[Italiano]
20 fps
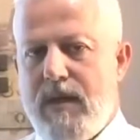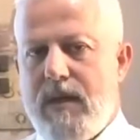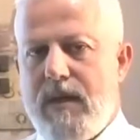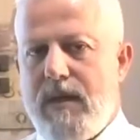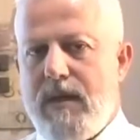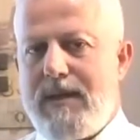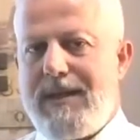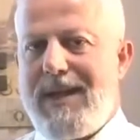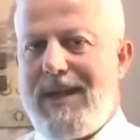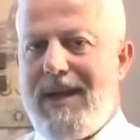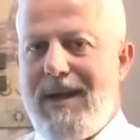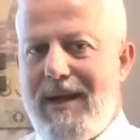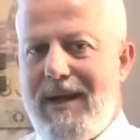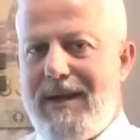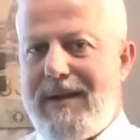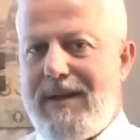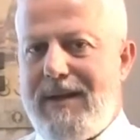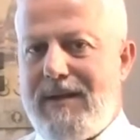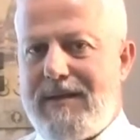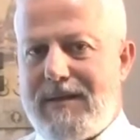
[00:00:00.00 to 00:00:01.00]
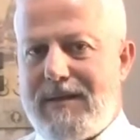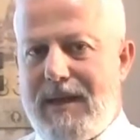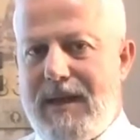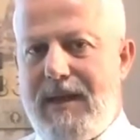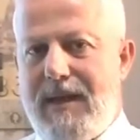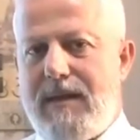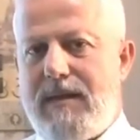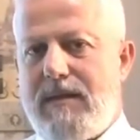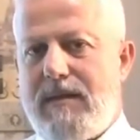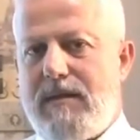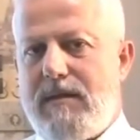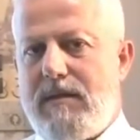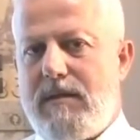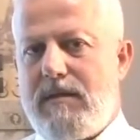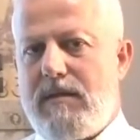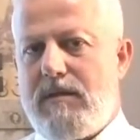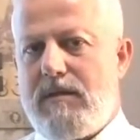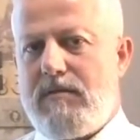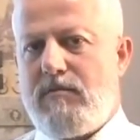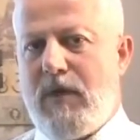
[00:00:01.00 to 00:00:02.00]
Nella realtà
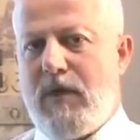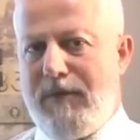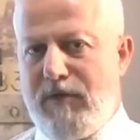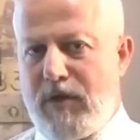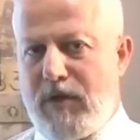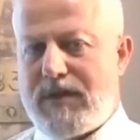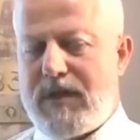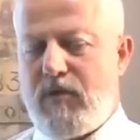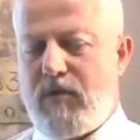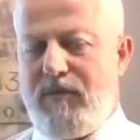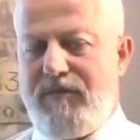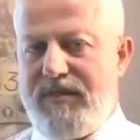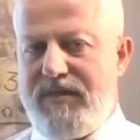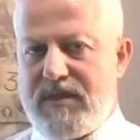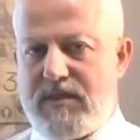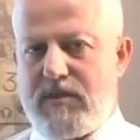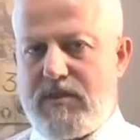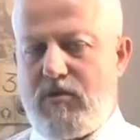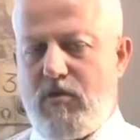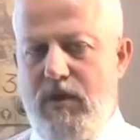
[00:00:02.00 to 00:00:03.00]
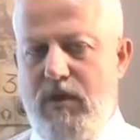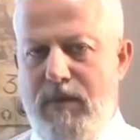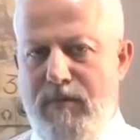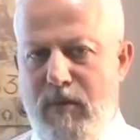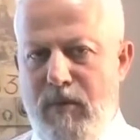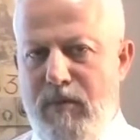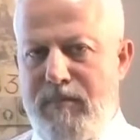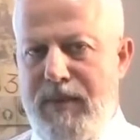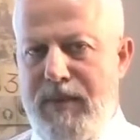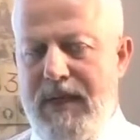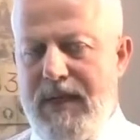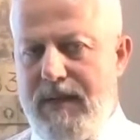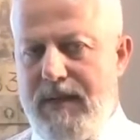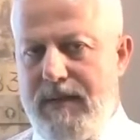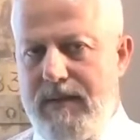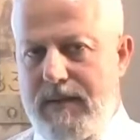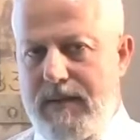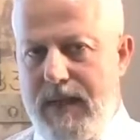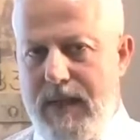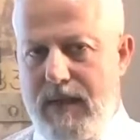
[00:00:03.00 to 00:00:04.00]
una volta visto l'immobile
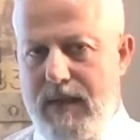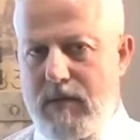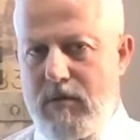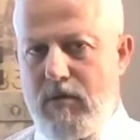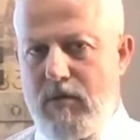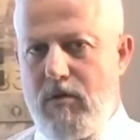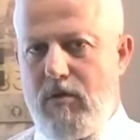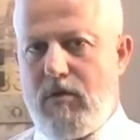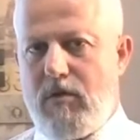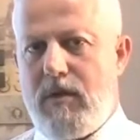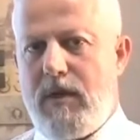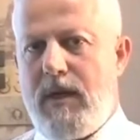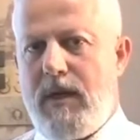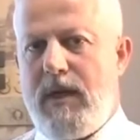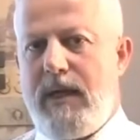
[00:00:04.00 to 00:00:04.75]
all'interno